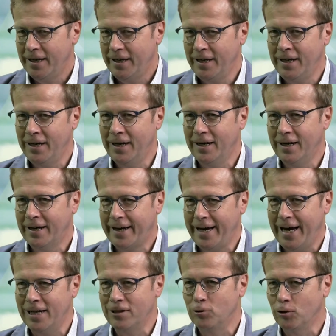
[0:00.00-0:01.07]
il
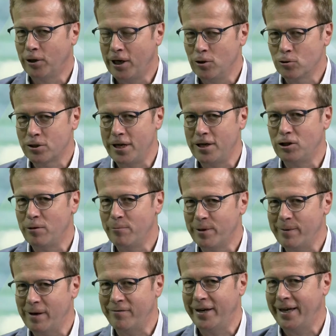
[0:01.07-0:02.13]
caldo che io sento in
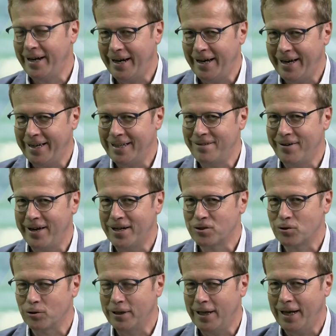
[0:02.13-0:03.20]
primavera è
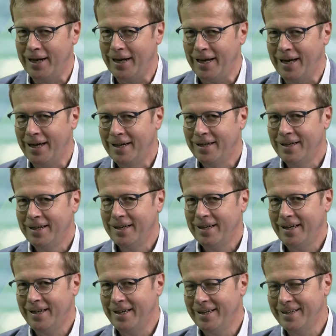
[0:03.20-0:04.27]
diverso dalla,
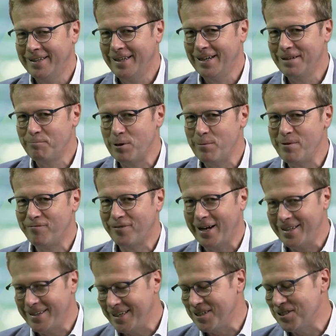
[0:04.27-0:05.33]
eh, dai primi
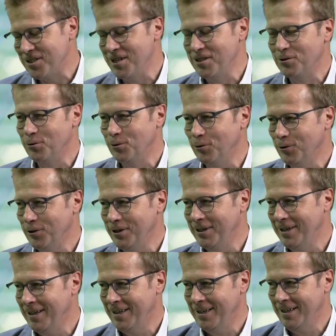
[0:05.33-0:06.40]
freddi che sento
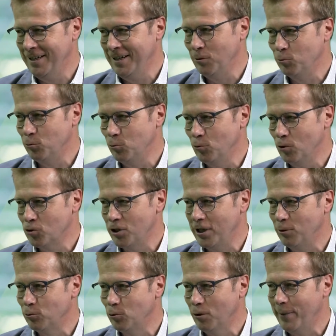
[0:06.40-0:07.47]
in, eh, in, autunno. Cioè
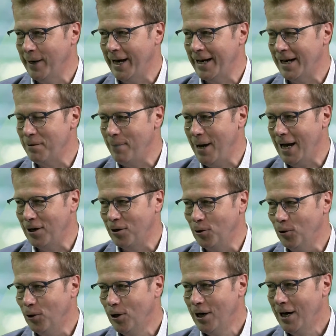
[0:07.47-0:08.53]
in autunno magari
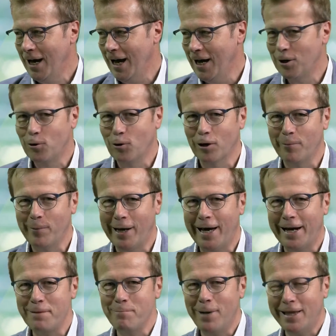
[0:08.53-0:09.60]
rimango ancora
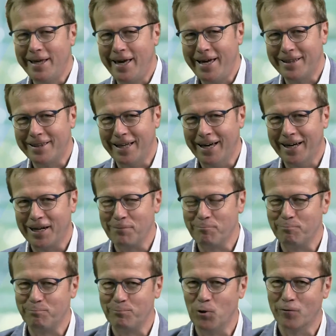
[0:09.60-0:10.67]
magari in maglietta che
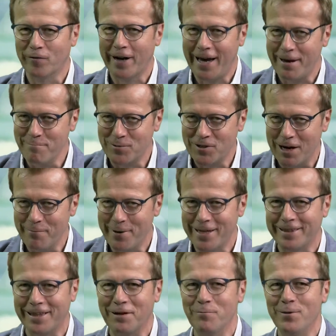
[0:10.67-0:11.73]
dovrei già
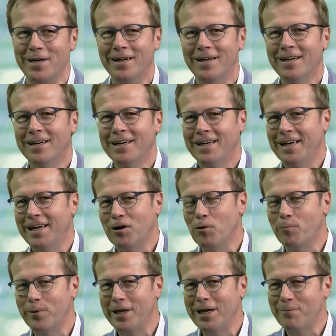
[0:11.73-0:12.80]
mettermi, eh,
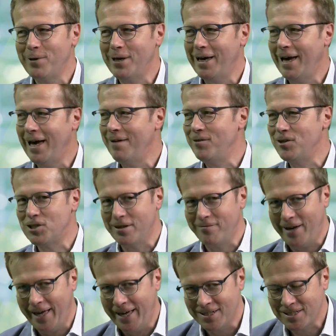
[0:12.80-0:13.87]
coprirmi e
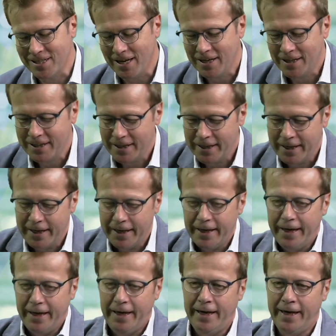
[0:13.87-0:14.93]
viceversa. È vero.
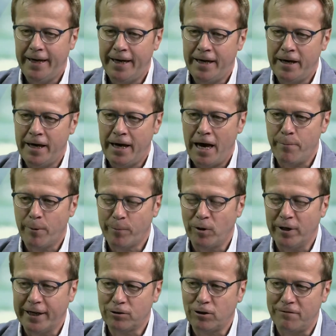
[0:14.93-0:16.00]
E, è proprio
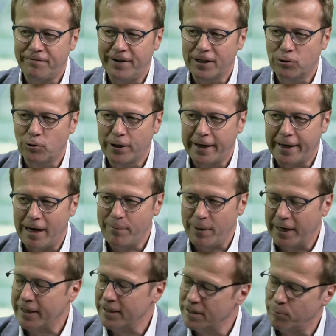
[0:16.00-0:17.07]
legato al fatto che
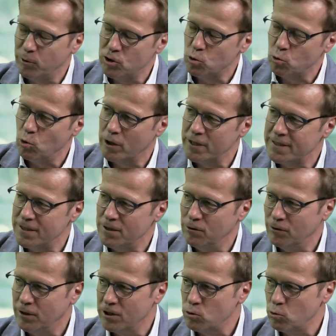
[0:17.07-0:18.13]
cambia anche il tipo di
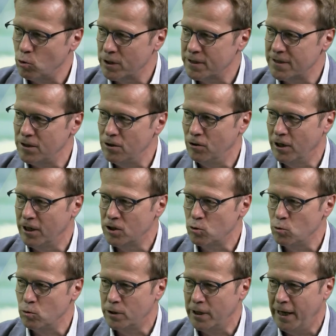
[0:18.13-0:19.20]
sudorazione. La sudorazione
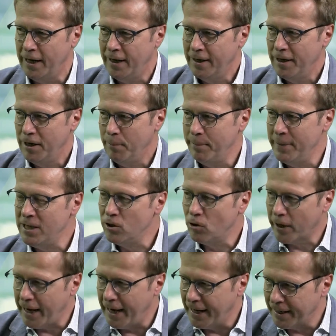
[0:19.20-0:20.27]
risulta
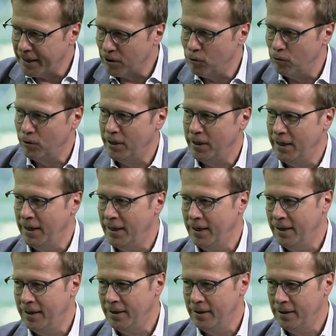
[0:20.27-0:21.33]
migliorare con il
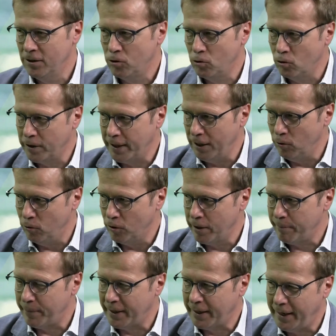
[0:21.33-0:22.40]
eh, col
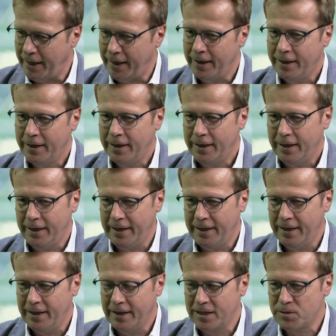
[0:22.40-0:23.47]
calore perché
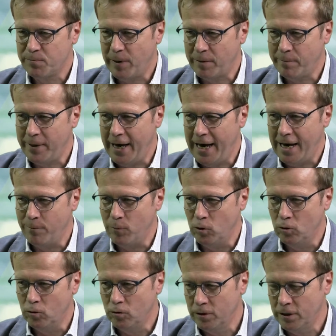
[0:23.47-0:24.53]
eh,
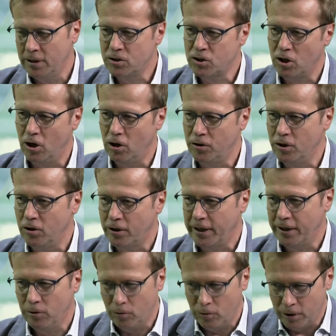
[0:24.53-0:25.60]
risparmiamo il sodio
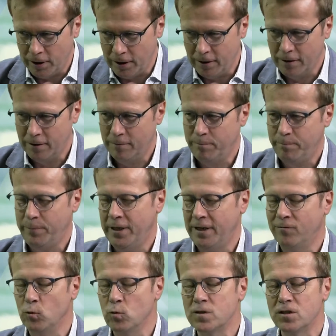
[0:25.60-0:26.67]
che noi per
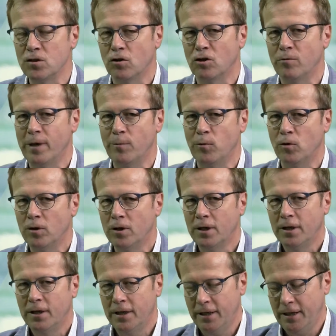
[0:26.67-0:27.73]
evoluzione dobbiamo
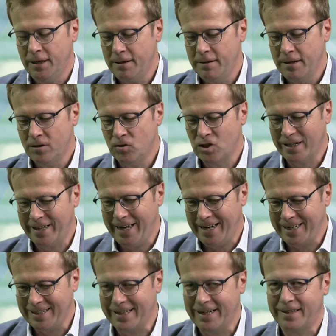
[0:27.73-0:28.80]
eh,
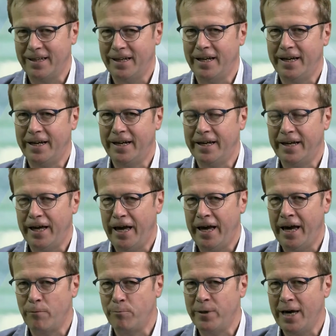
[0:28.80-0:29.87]
cercare di trattenere
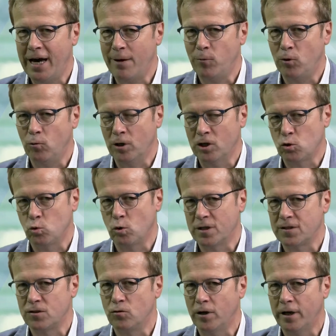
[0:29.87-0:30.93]
e abbiamo una
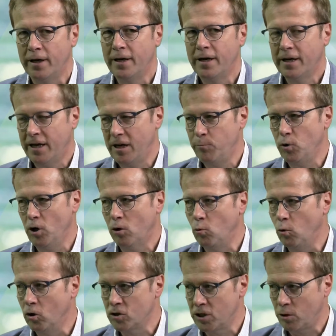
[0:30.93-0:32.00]
sudorazione che è più
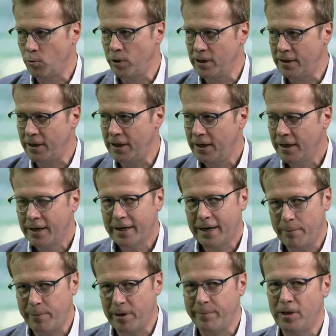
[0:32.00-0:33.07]
acquosa e quindi
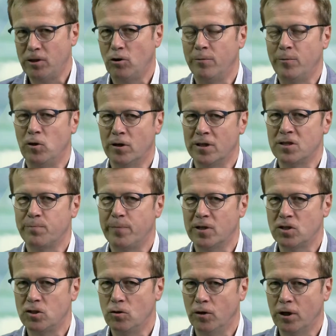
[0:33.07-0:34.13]
che permette una migliore
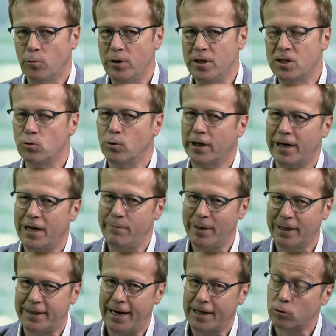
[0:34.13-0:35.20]
dispersione. Quindi se uno è
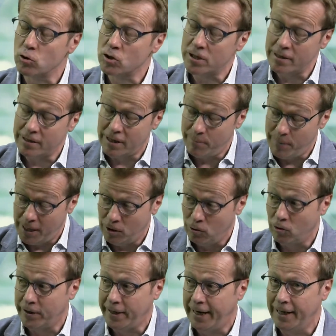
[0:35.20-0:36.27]
acclimatato sente meno
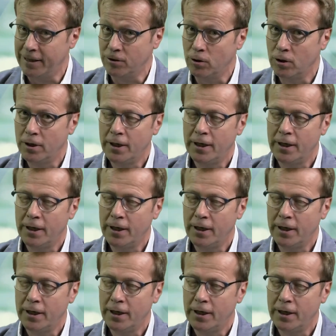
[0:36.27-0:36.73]
il caldo.